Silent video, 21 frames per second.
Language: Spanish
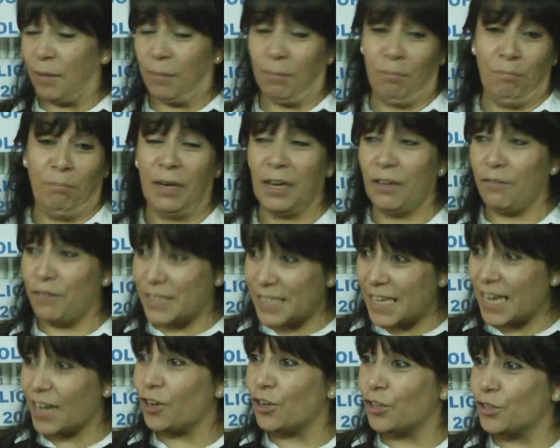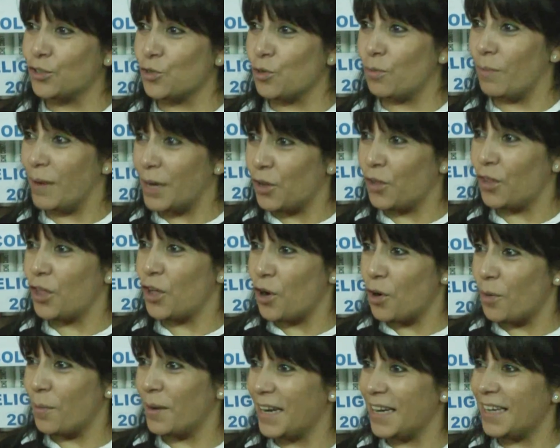beneficiar con su mano de
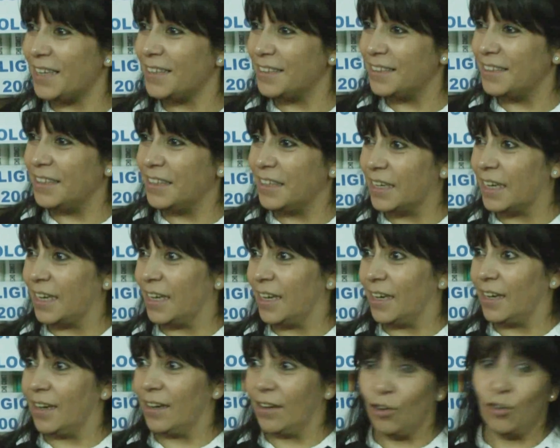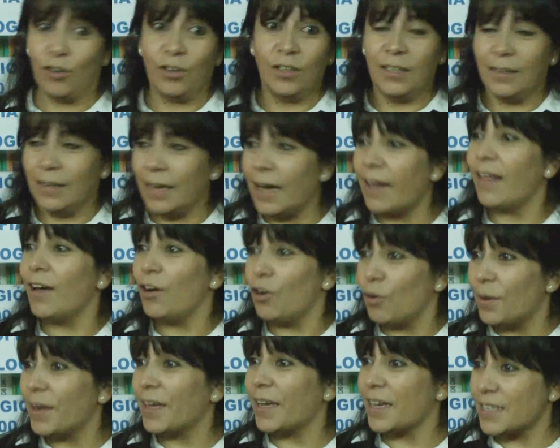obra, que hoy cada
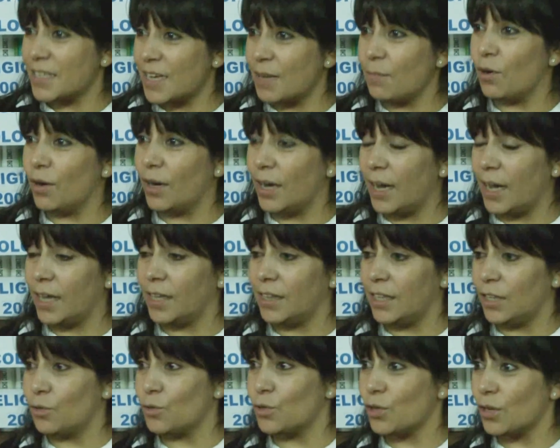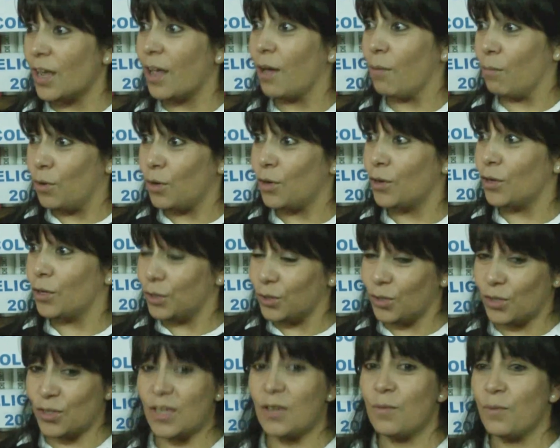obra que hacemos en las instituciones es muy
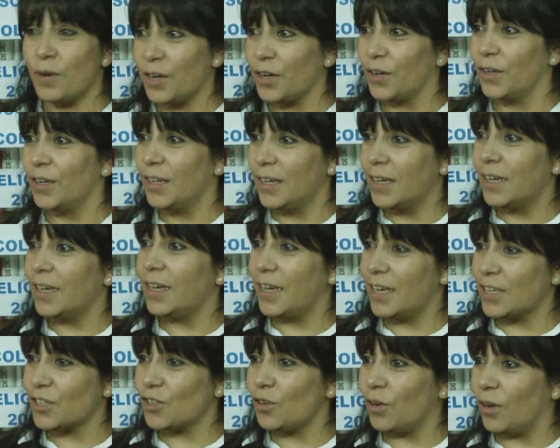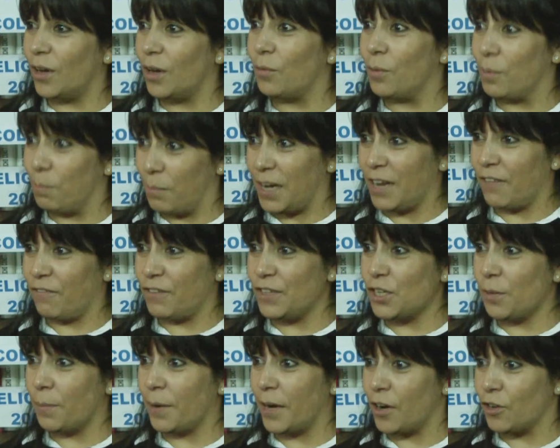costosa y bueno, eso es un
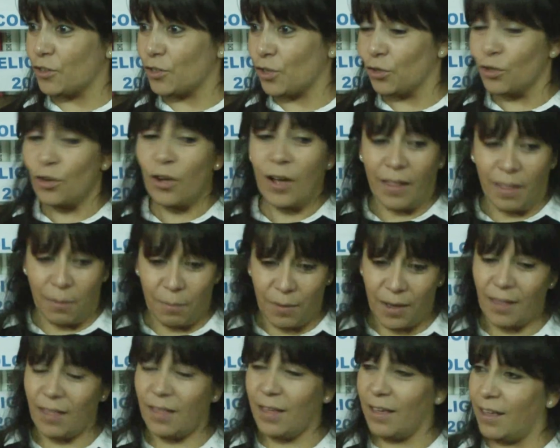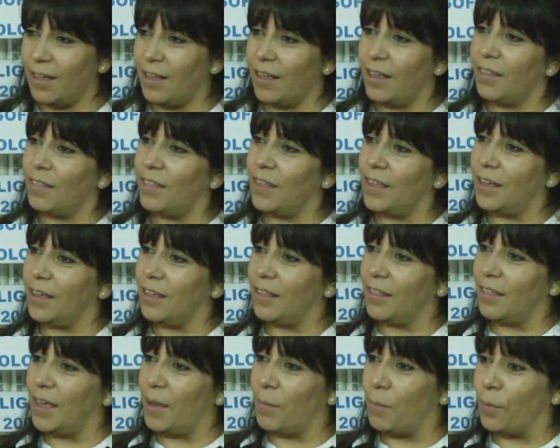beneficio para nosotros, además
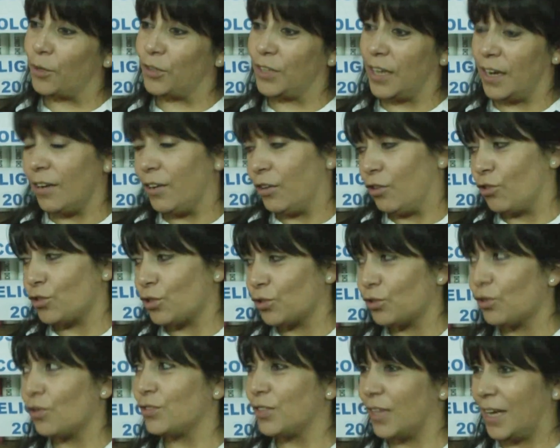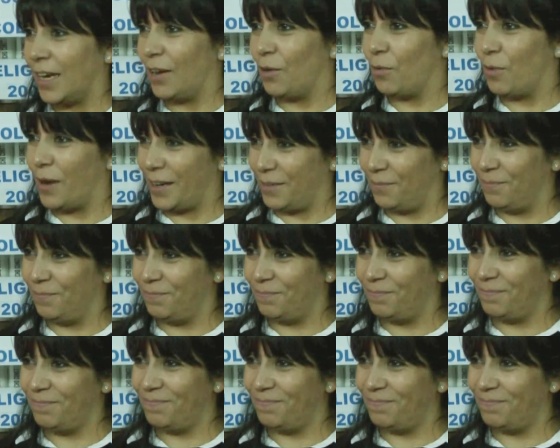de aportarles nosotros el lugar.